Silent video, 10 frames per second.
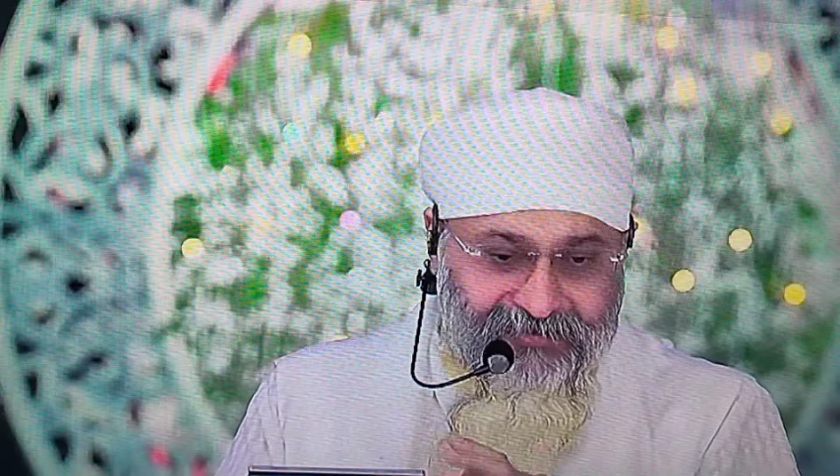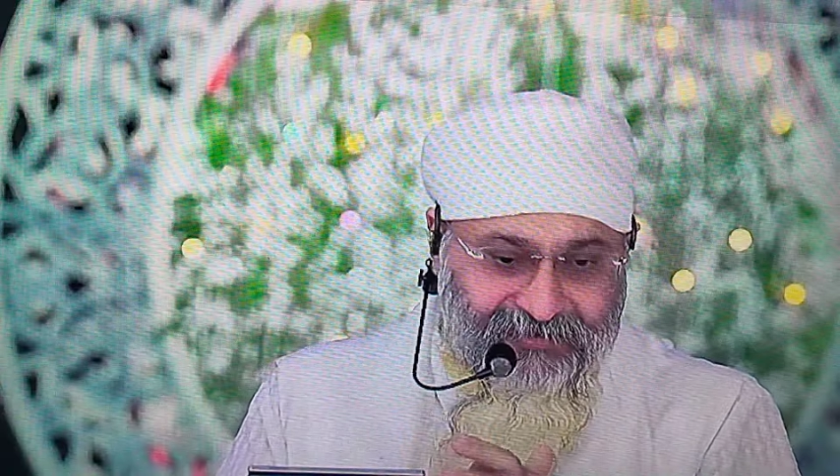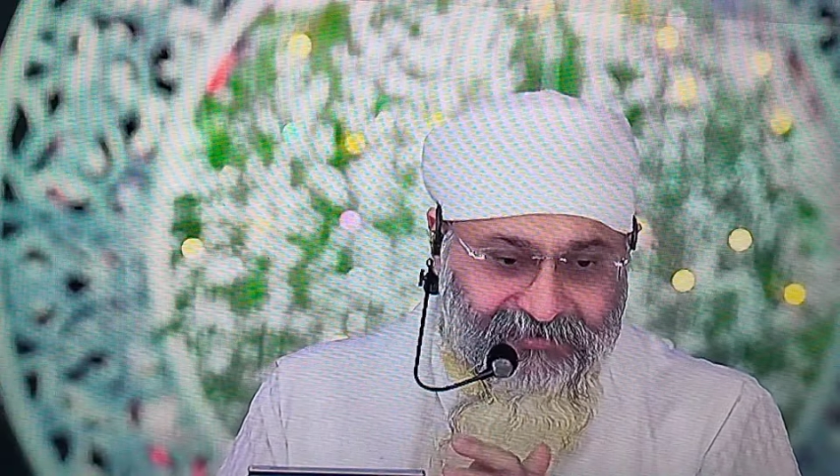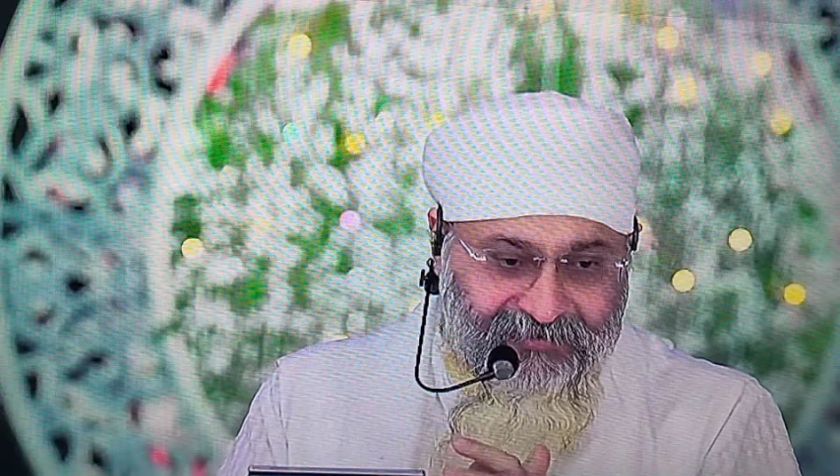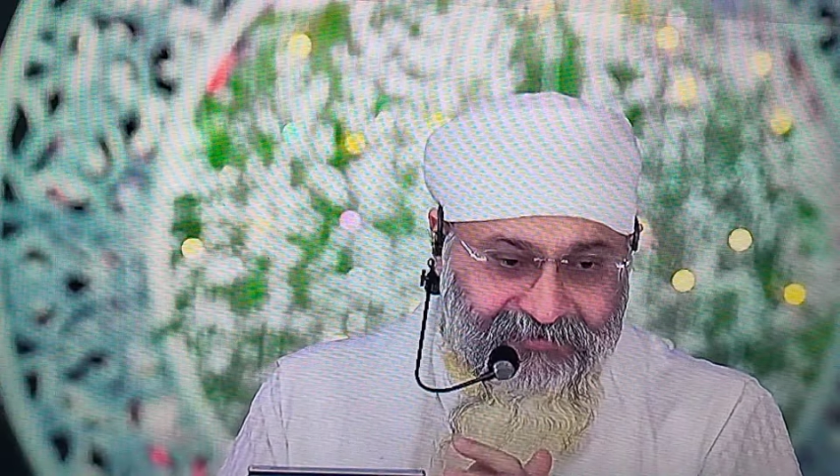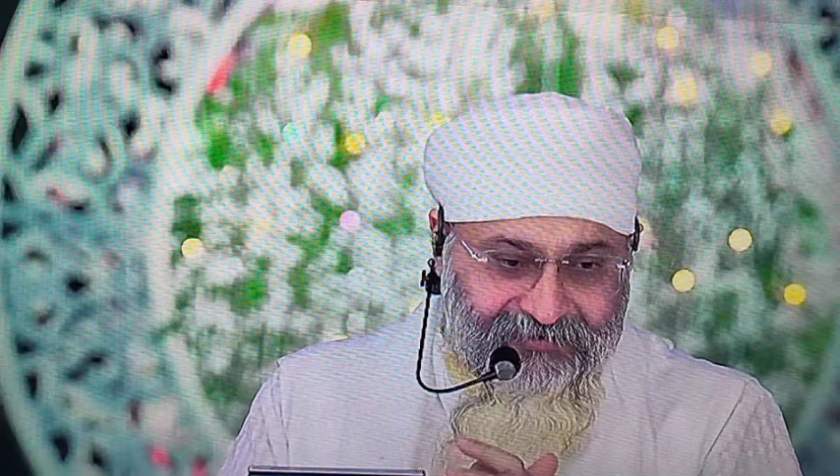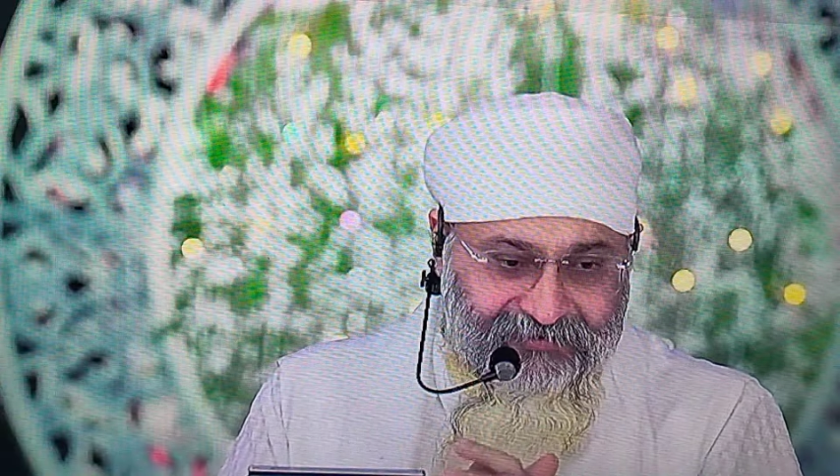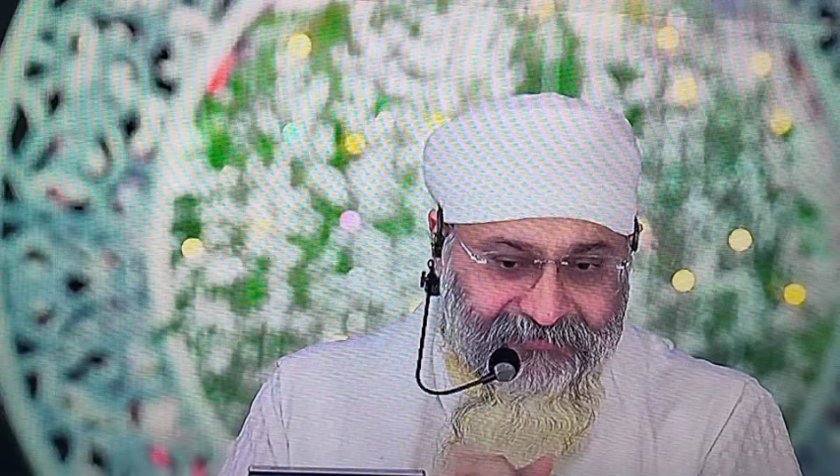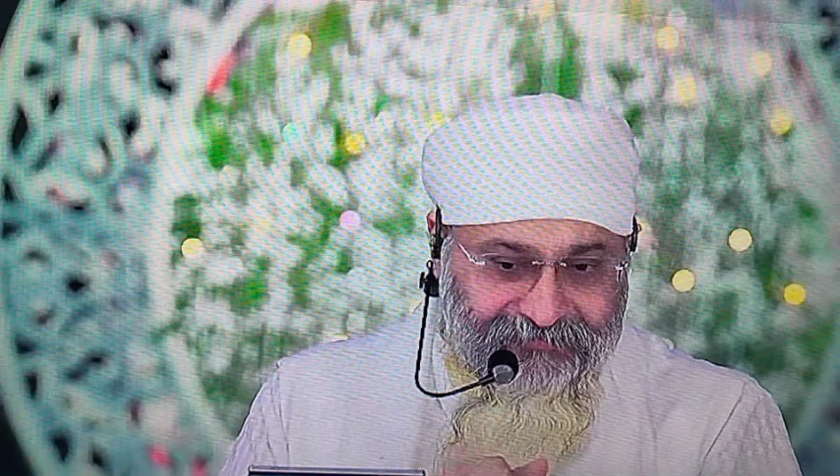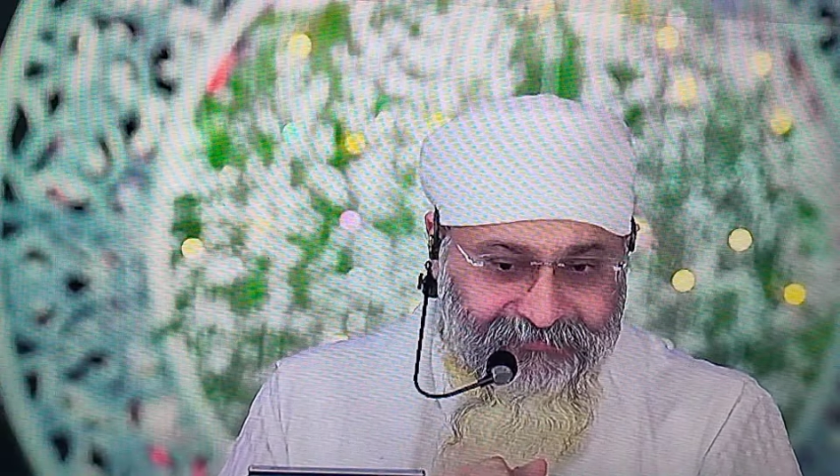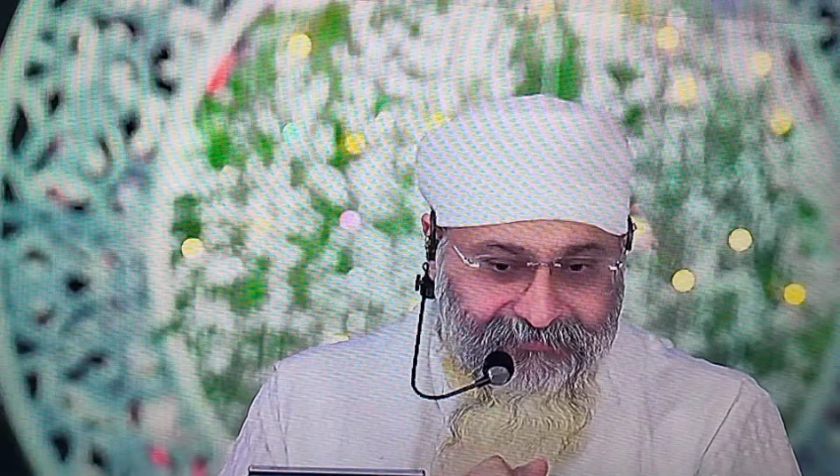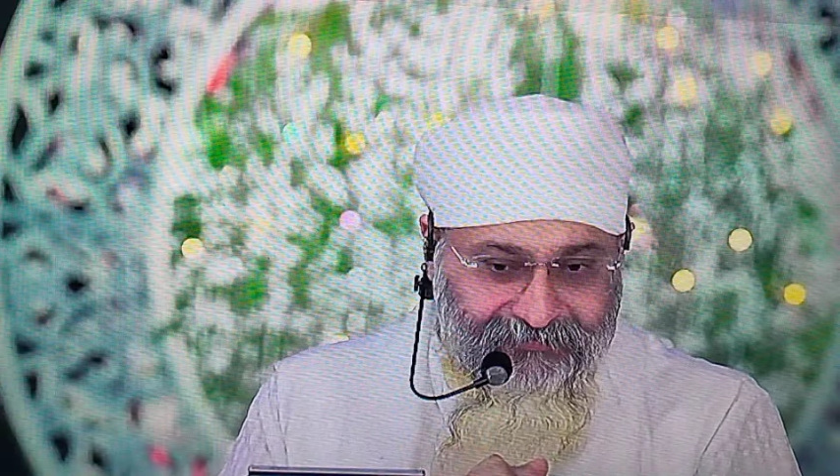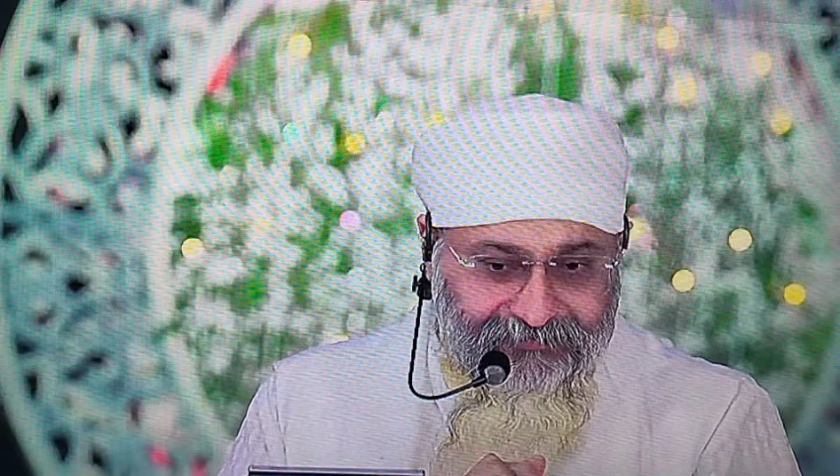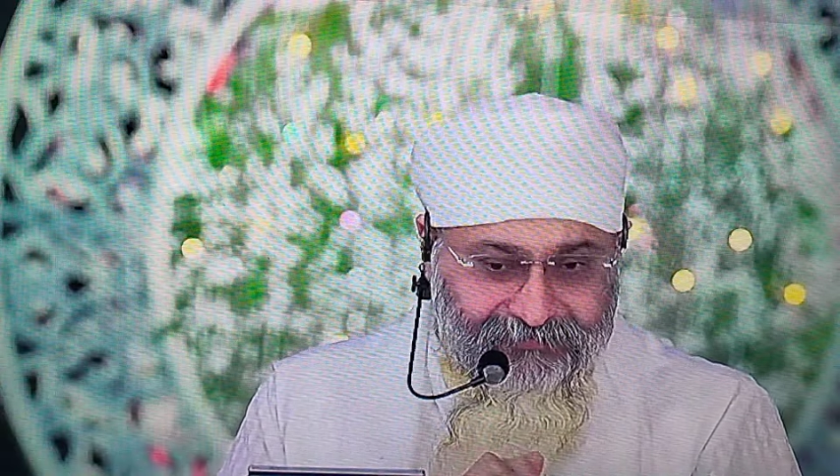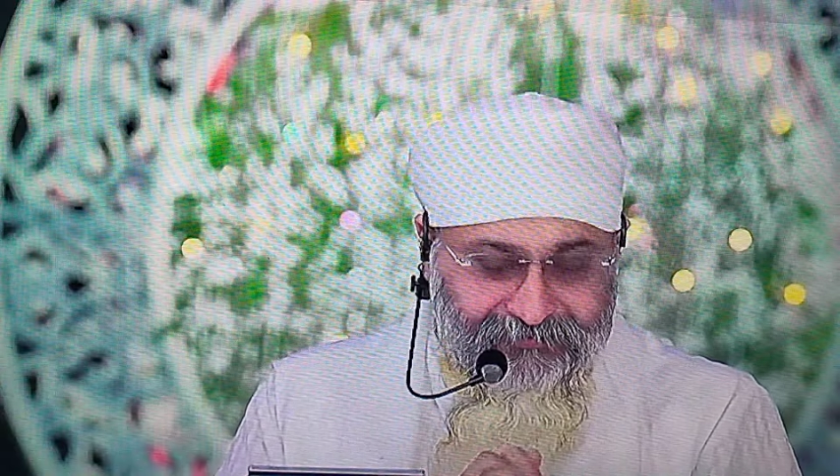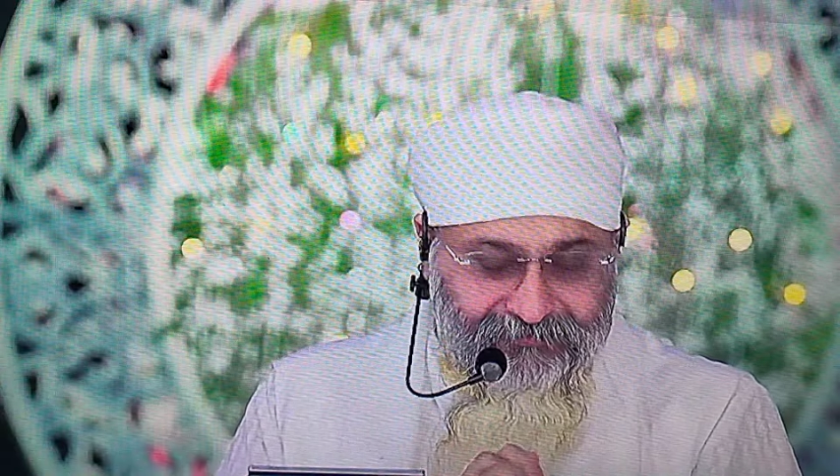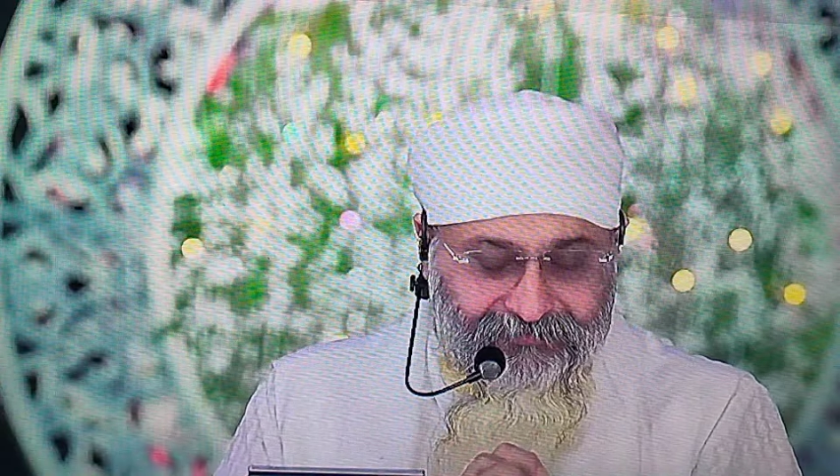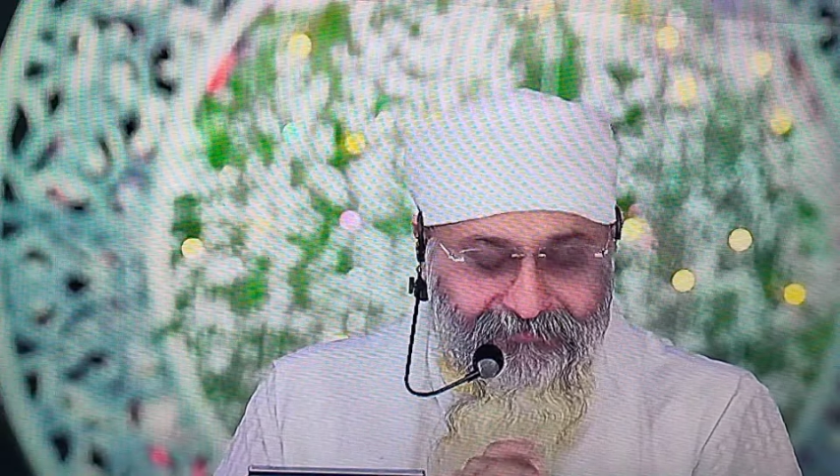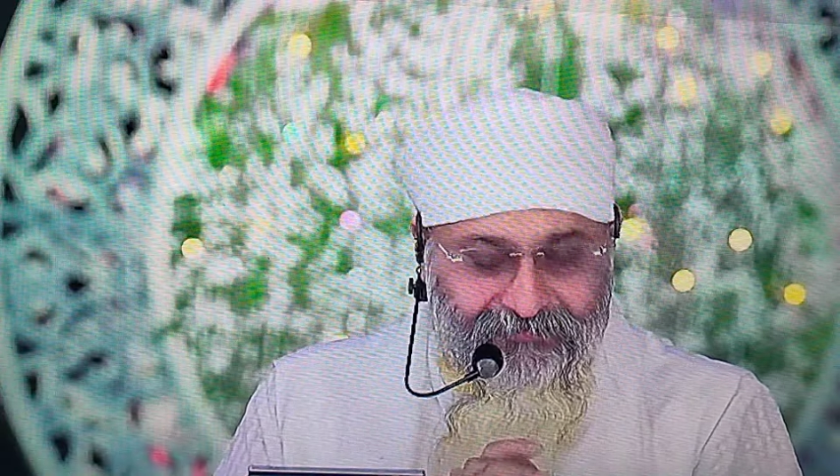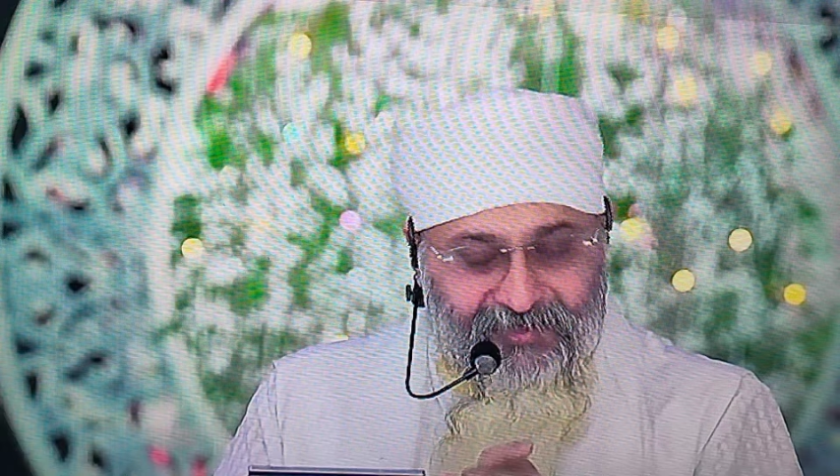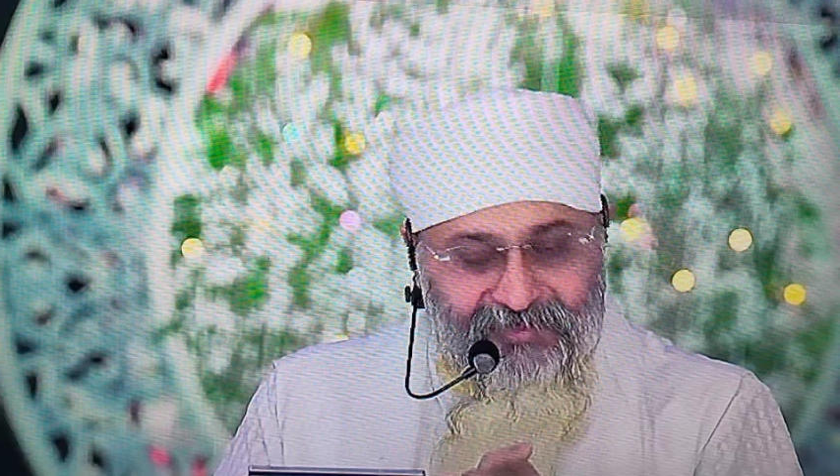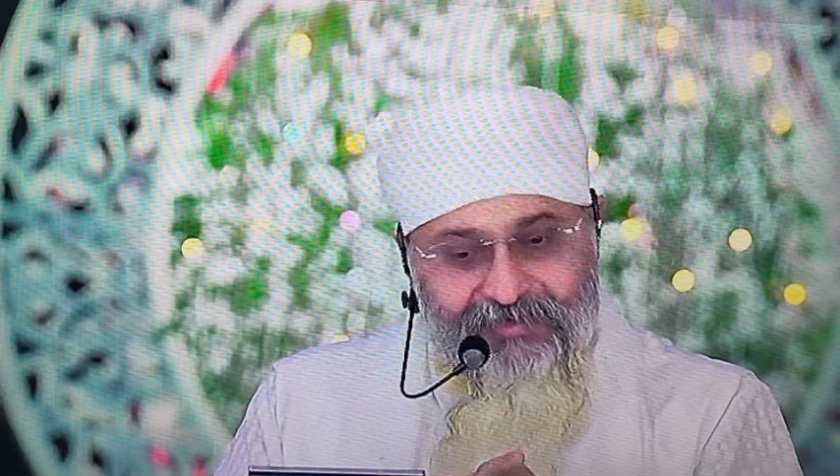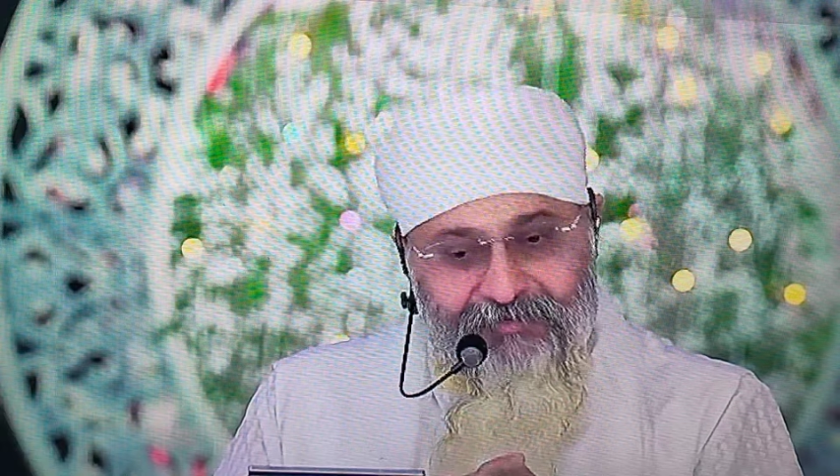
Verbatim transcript: साथ ही इसके